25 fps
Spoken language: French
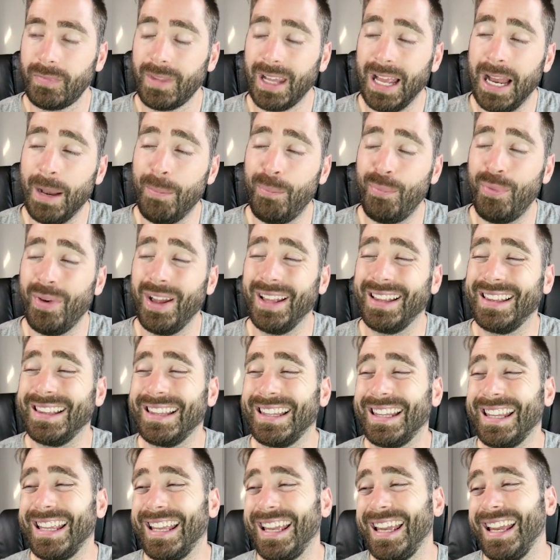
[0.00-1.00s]
elle peut
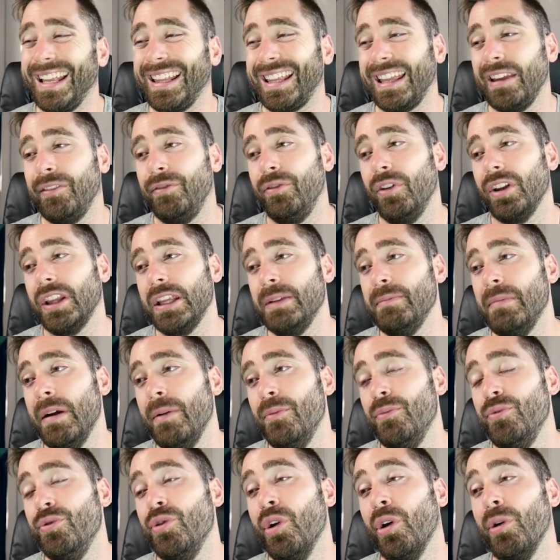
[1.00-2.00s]
être très très forte et
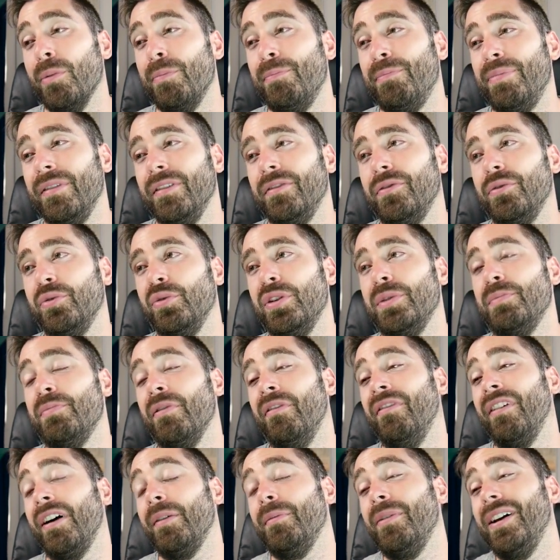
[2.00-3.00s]
même lui dans le PvE, il peut
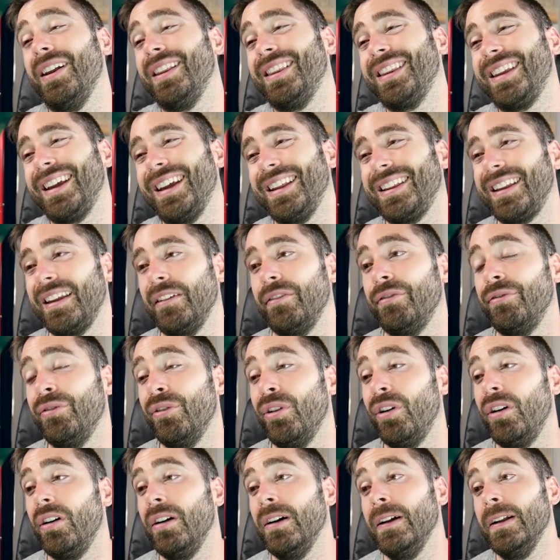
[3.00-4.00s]
vraiment être très très
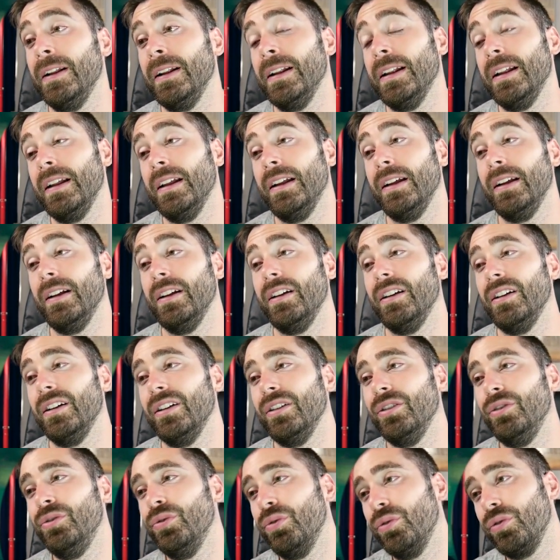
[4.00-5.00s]
fort.
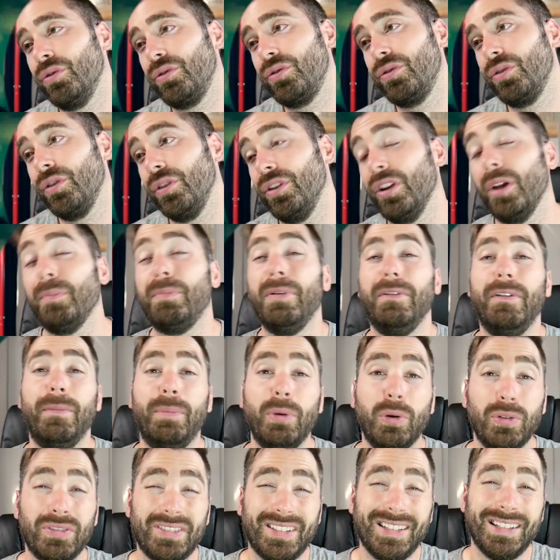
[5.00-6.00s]
Donc, euh, dans le
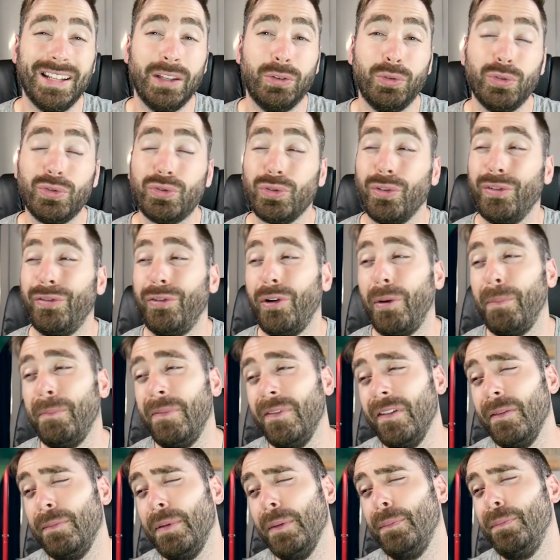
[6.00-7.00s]
PvP aussi, les deux sont forts,
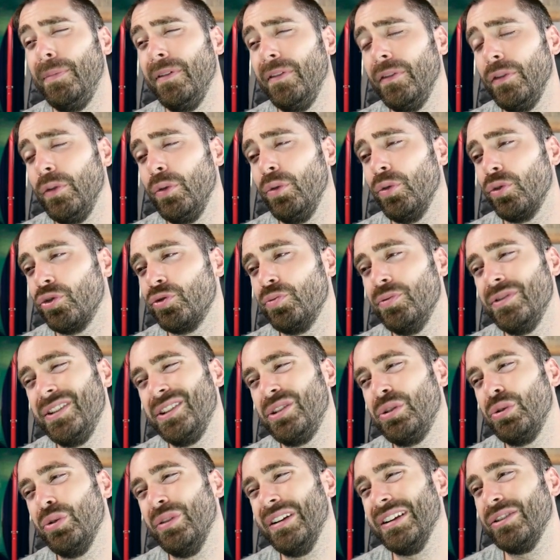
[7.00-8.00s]
PvP, PvE, donc je me
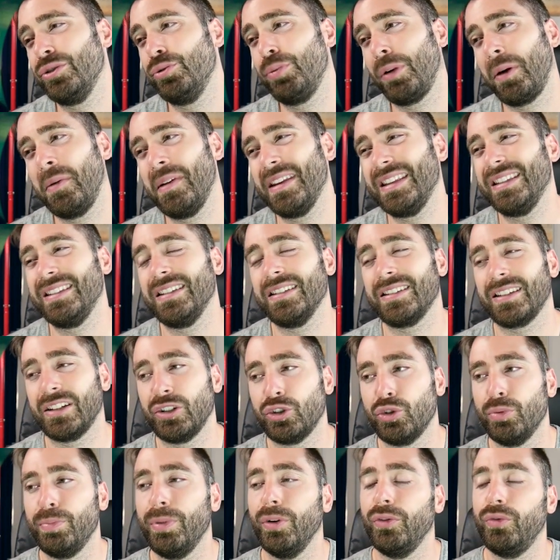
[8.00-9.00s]
dis que les supprimer, ce serait,
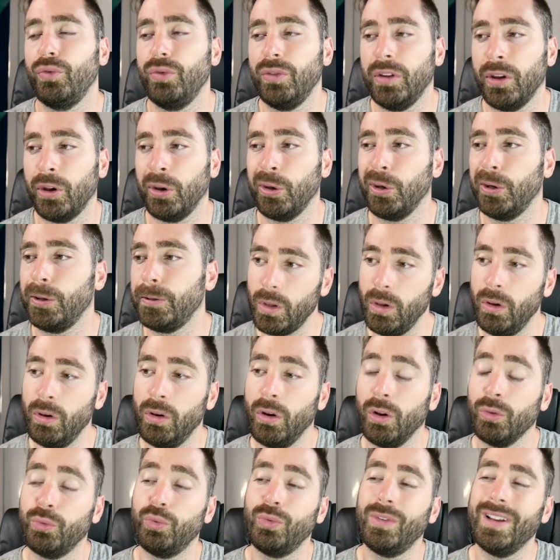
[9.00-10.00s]
je pense, une erreur. Euh,
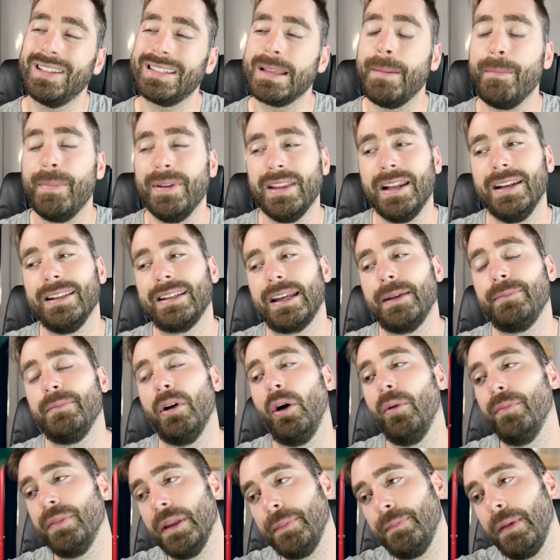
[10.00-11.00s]
en tout cas, ça me pénaliserait
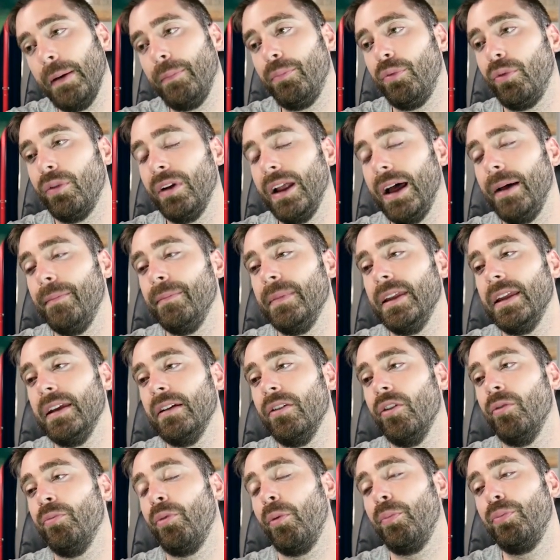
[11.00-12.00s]
pas. Peut-être pas pour là, mais
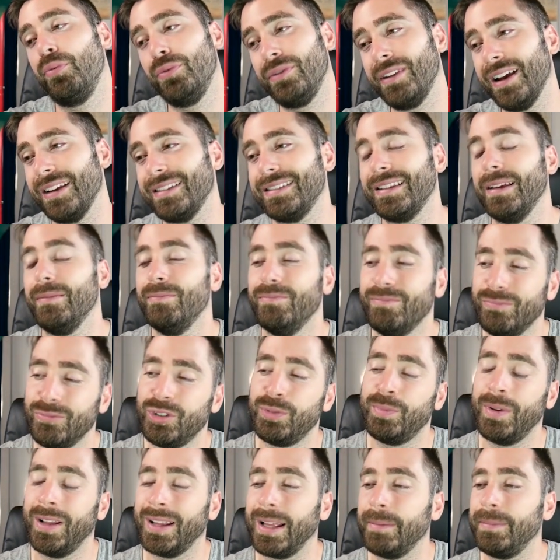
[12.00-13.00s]
euh, pour plus tard, ça
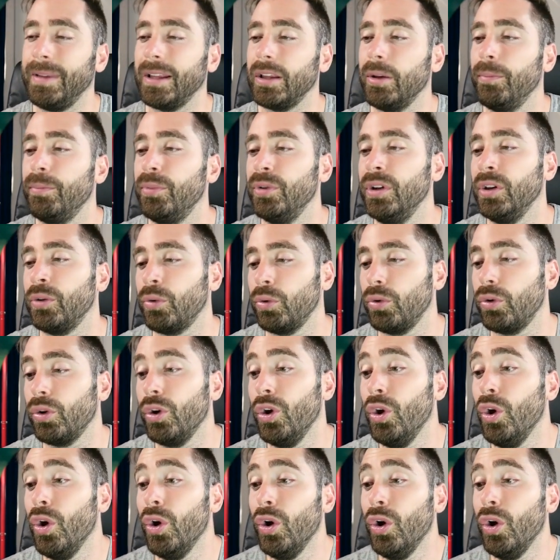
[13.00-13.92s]
je perdrais peut-être un peu des trucs.